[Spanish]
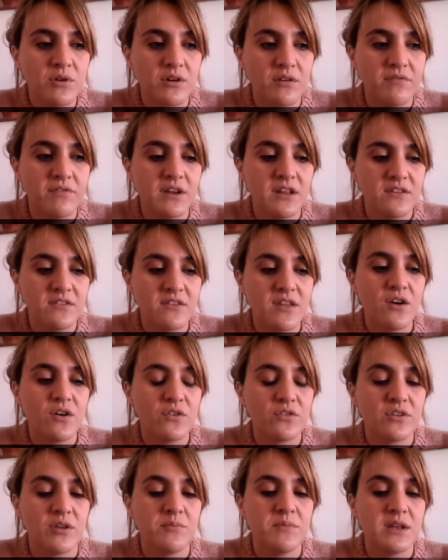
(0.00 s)

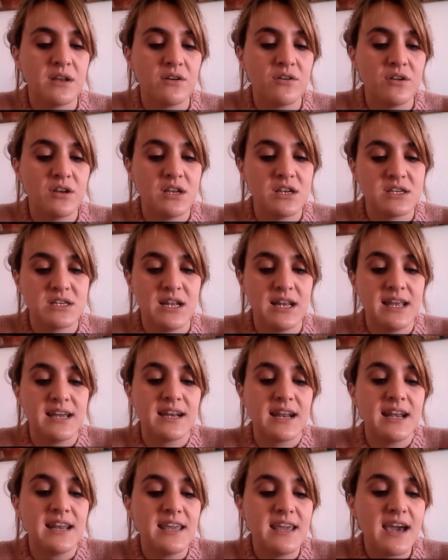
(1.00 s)
referenciados también con ella. La
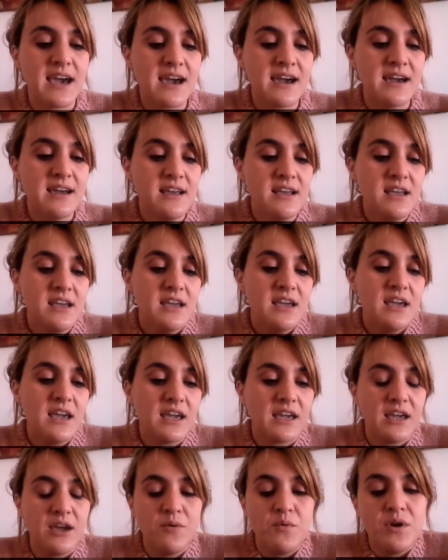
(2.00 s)
realidad
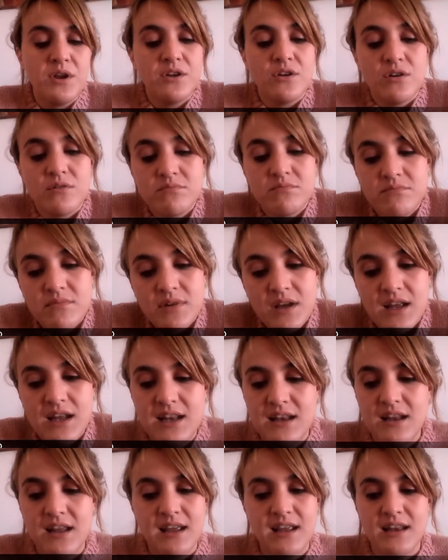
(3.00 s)
es que, bueno,
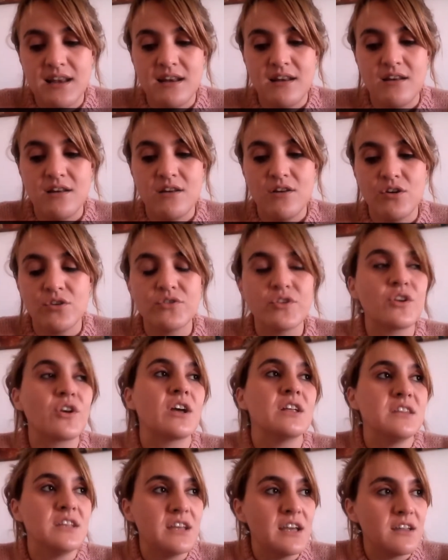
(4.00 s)
el, otro
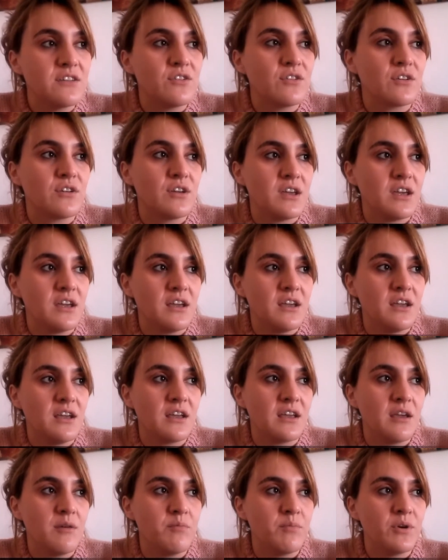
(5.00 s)
candidato que,
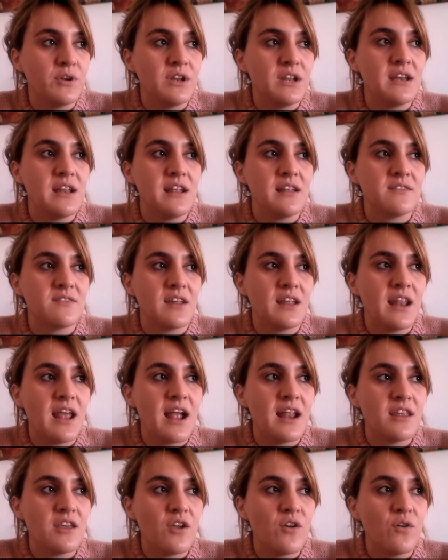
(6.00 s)
pone en el
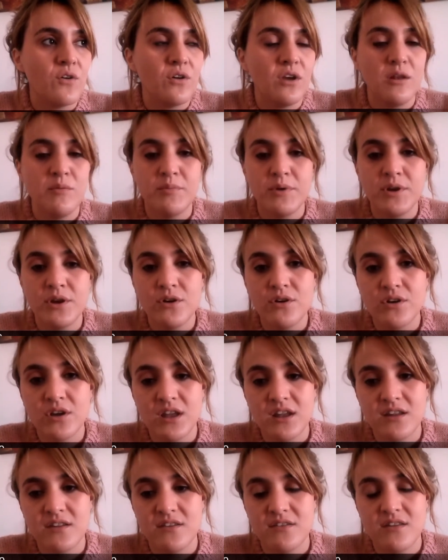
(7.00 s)
escenario el PRO,
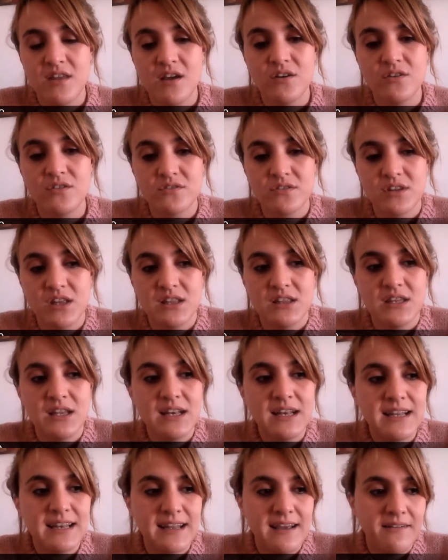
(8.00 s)
que es Diego
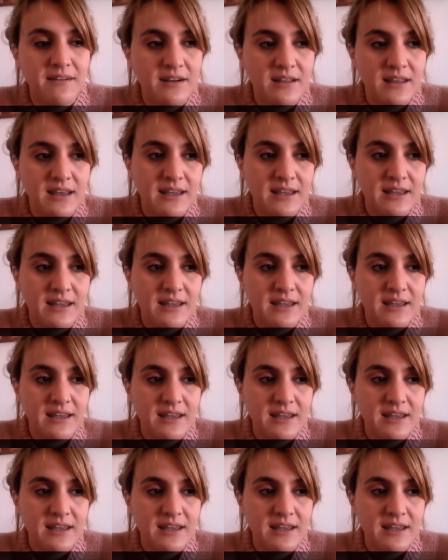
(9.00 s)
Santilli, la verdad que